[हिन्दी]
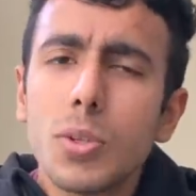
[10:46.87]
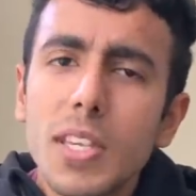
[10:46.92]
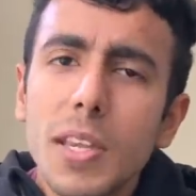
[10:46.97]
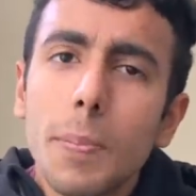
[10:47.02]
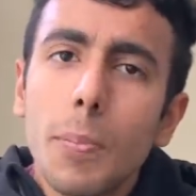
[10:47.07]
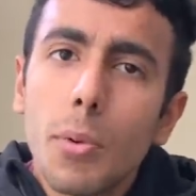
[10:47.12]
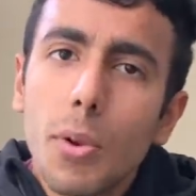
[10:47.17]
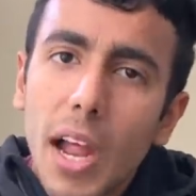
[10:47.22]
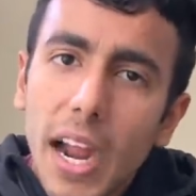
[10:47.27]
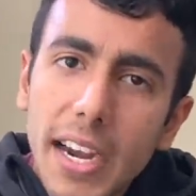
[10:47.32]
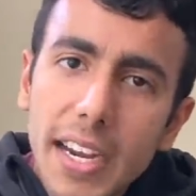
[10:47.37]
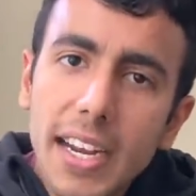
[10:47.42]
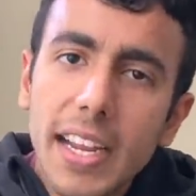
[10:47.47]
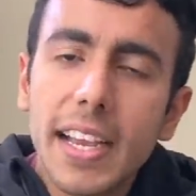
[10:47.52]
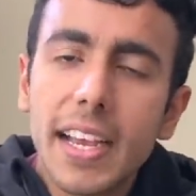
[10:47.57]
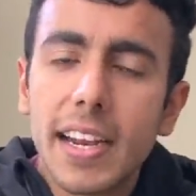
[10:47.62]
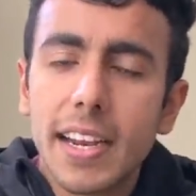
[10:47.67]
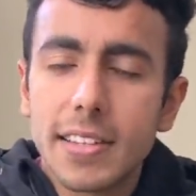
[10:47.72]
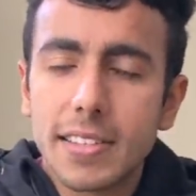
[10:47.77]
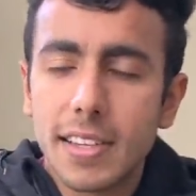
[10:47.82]
उसे
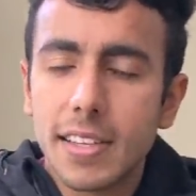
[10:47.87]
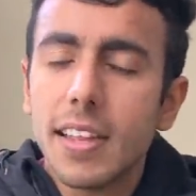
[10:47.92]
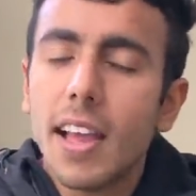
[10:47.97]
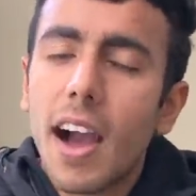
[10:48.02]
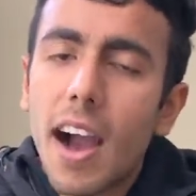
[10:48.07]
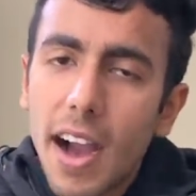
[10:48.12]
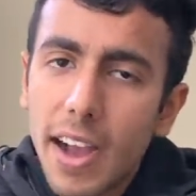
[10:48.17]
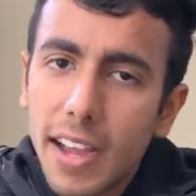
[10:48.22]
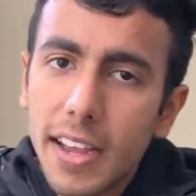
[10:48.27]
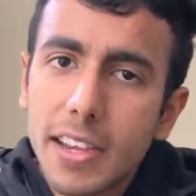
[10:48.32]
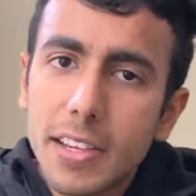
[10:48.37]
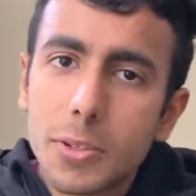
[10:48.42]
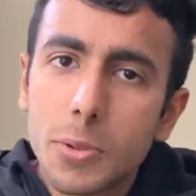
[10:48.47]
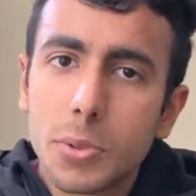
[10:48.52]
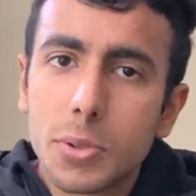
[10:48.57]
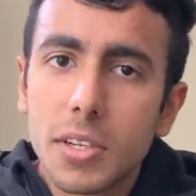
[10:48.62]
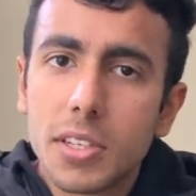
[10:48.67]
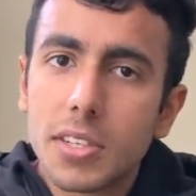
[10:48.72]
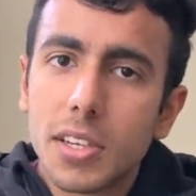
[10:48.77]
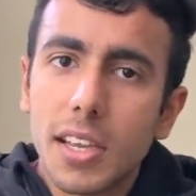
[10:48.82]
पोलाइटली कहना चाहिए था आगे की
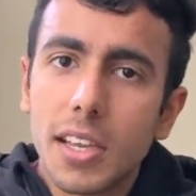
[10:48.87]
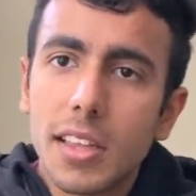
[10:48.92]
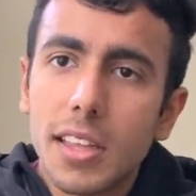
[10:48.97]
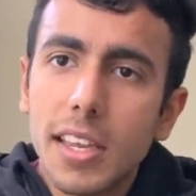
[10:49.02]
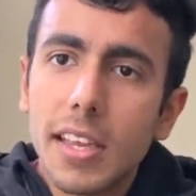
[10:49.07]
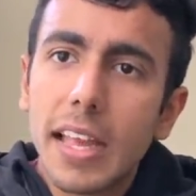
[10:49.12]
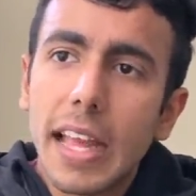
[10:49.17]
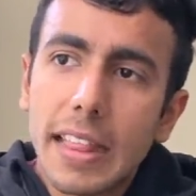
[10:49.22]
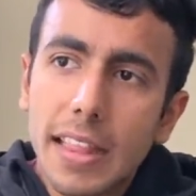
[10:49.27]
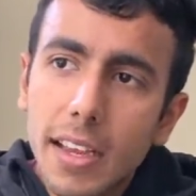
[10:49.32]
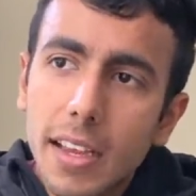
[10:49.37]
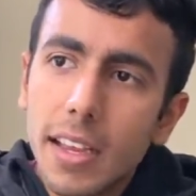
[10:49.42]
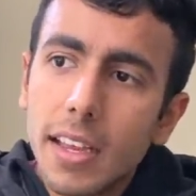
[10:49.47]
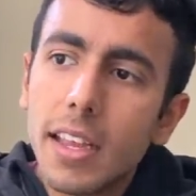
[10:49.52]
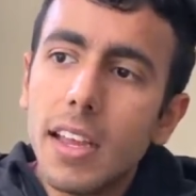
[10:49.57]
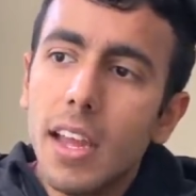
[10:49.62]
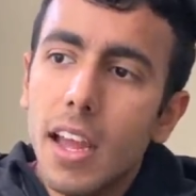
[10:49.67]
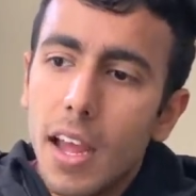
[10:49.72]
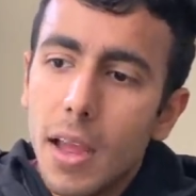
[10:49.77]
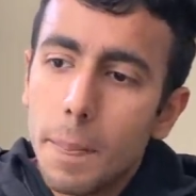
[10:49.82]
सोचनी चाहिए थी कहता
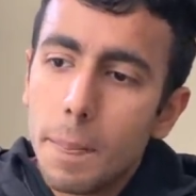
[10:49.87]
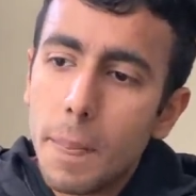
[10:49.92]
कि